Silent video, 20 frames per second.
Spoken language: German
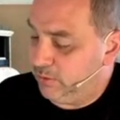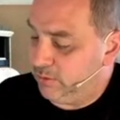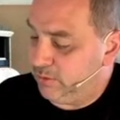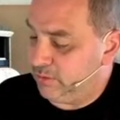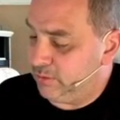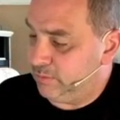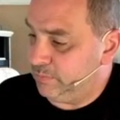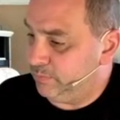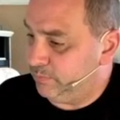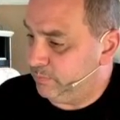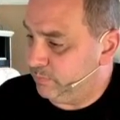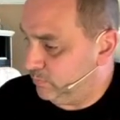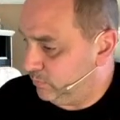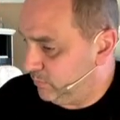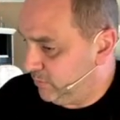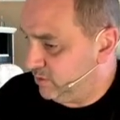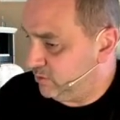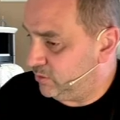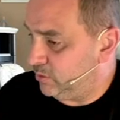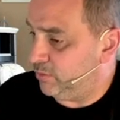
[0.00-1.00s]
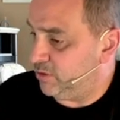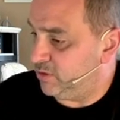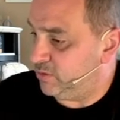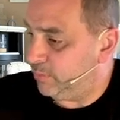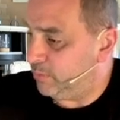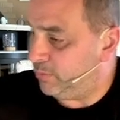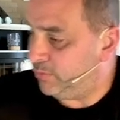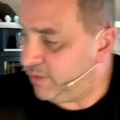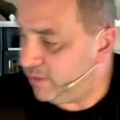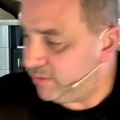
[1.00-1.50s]
Ähm, das können wir
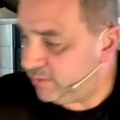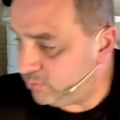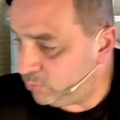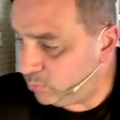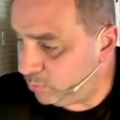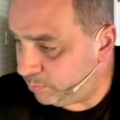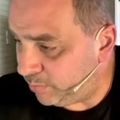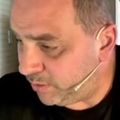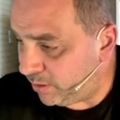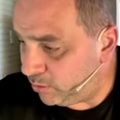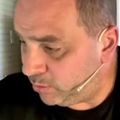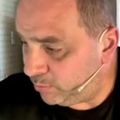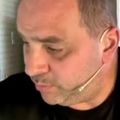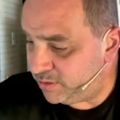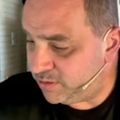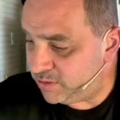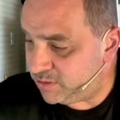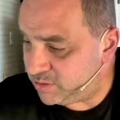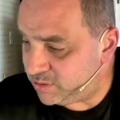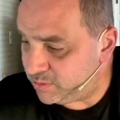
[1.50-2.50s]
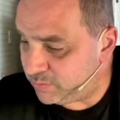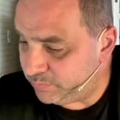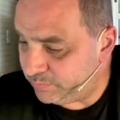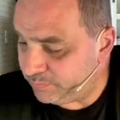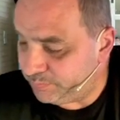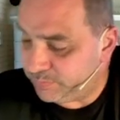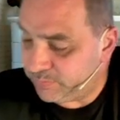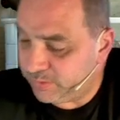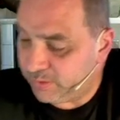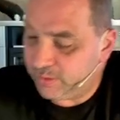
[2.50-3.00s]
erstmal auf Seite tun, brauchen wir nicht.
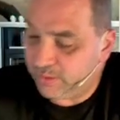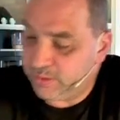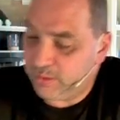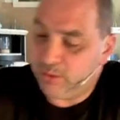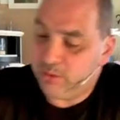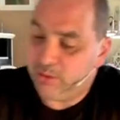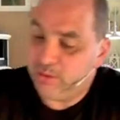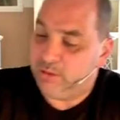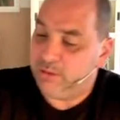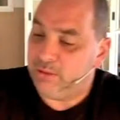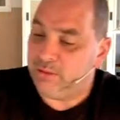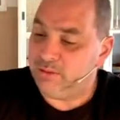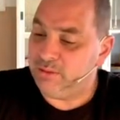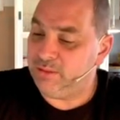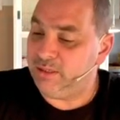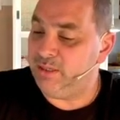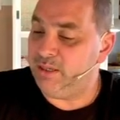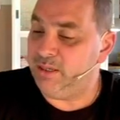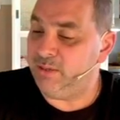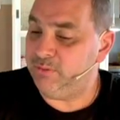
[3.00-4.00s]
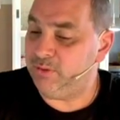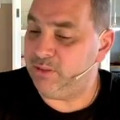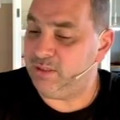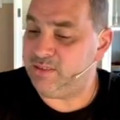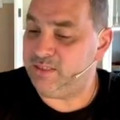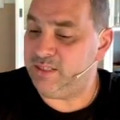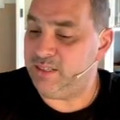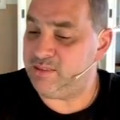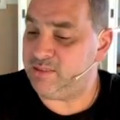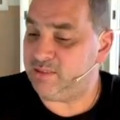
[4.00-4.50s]
Dann haben wir
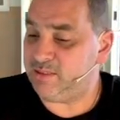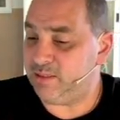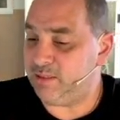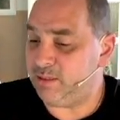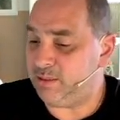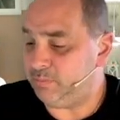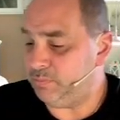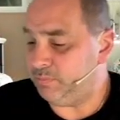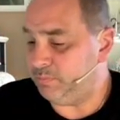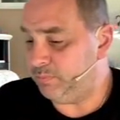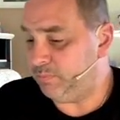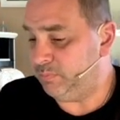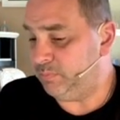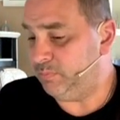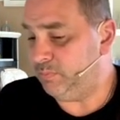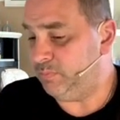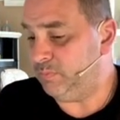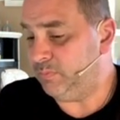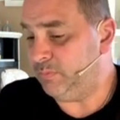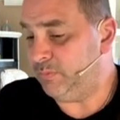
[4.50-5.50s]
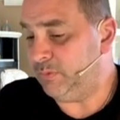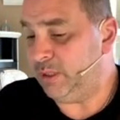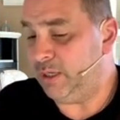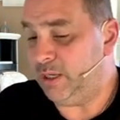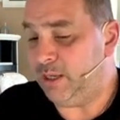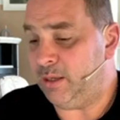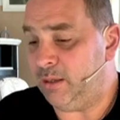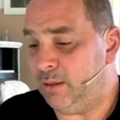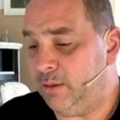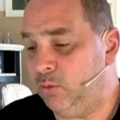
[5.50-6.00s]
das Netzteil.
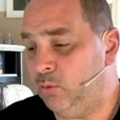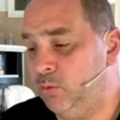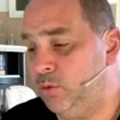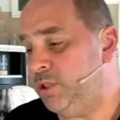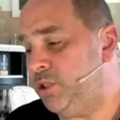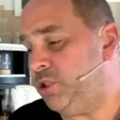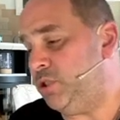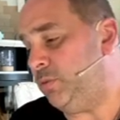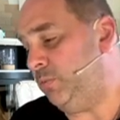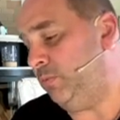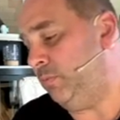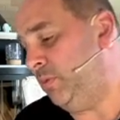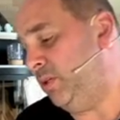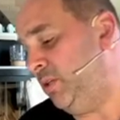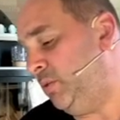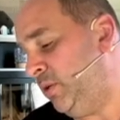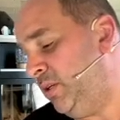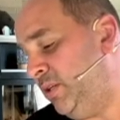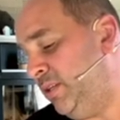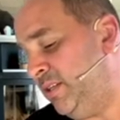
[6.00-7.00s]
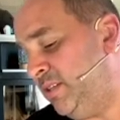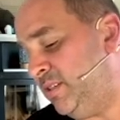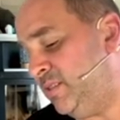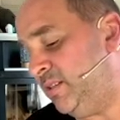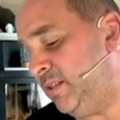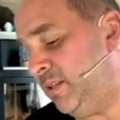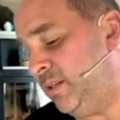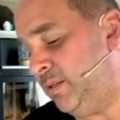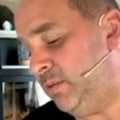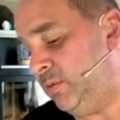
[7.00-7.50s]
Klar, logisch,
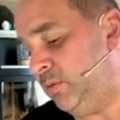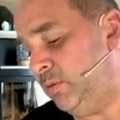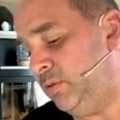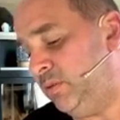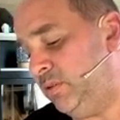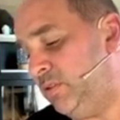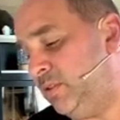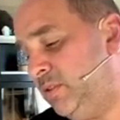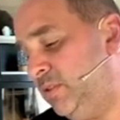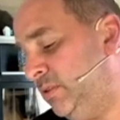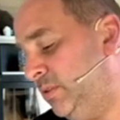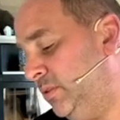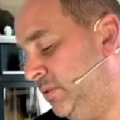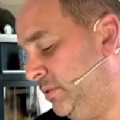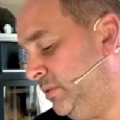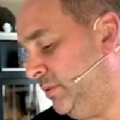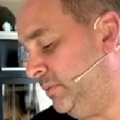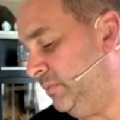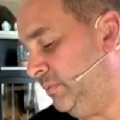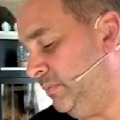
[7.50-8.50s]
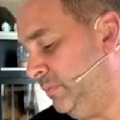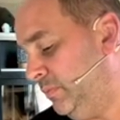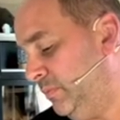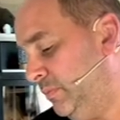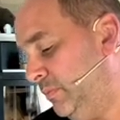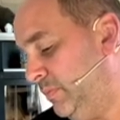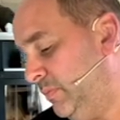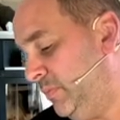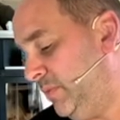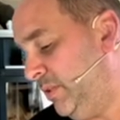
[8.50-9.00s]
Meanwhile-Netzteil und äh,
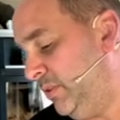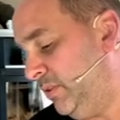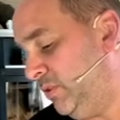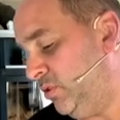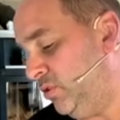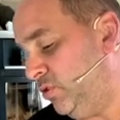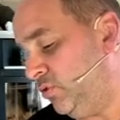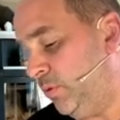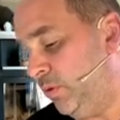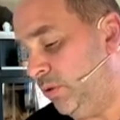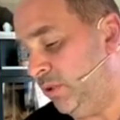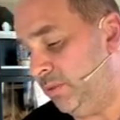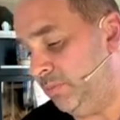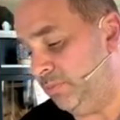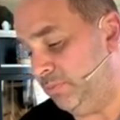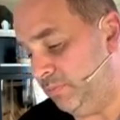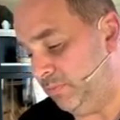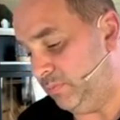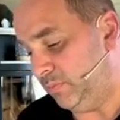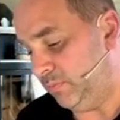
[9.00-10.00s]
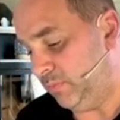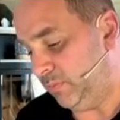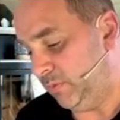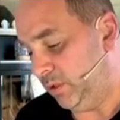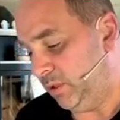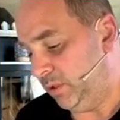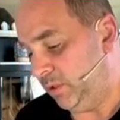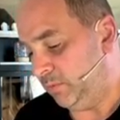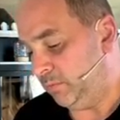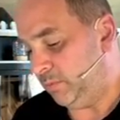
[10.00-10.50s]
den Controller.
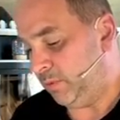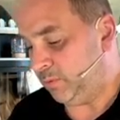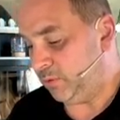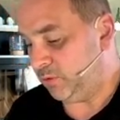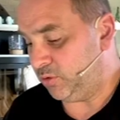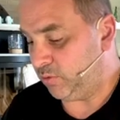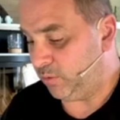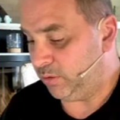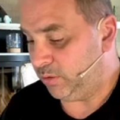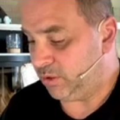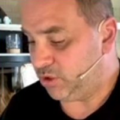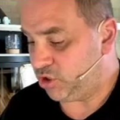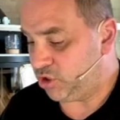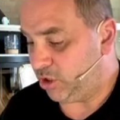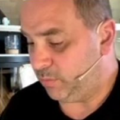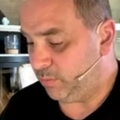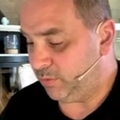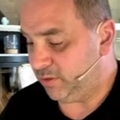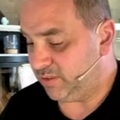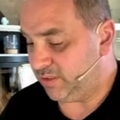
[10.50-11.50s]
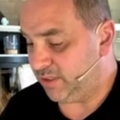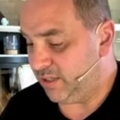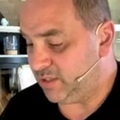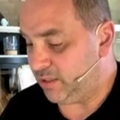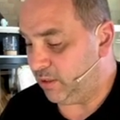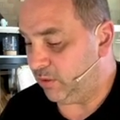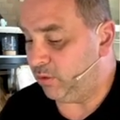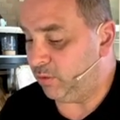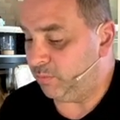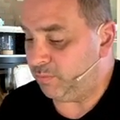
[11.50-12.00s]
Beim Controller schauen wir uns
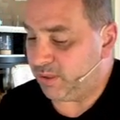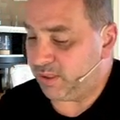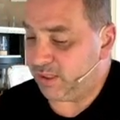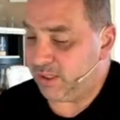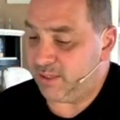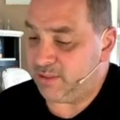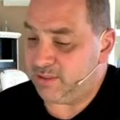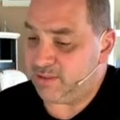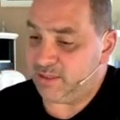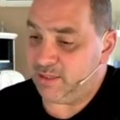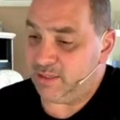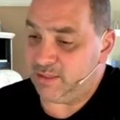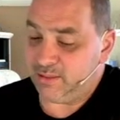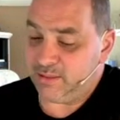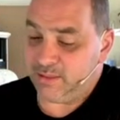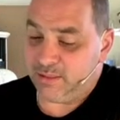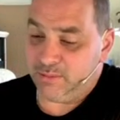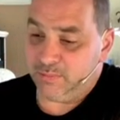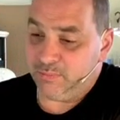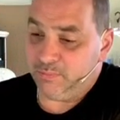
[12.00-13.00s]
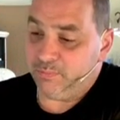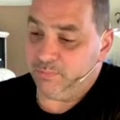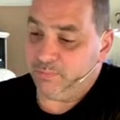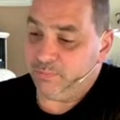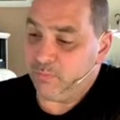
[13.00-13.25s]
gleich auch noch ein paar Kleinigkeiten an.